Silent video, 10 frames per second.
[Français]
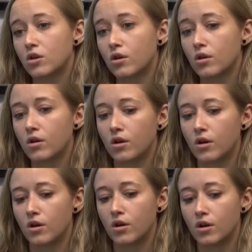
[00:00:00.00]

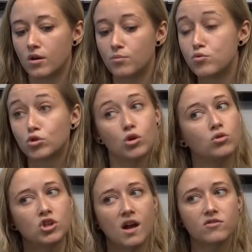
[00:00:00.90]
euh, beaucoup de choses
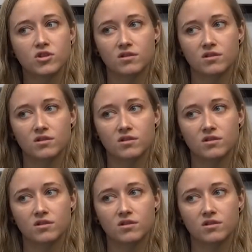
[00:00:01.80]
changent.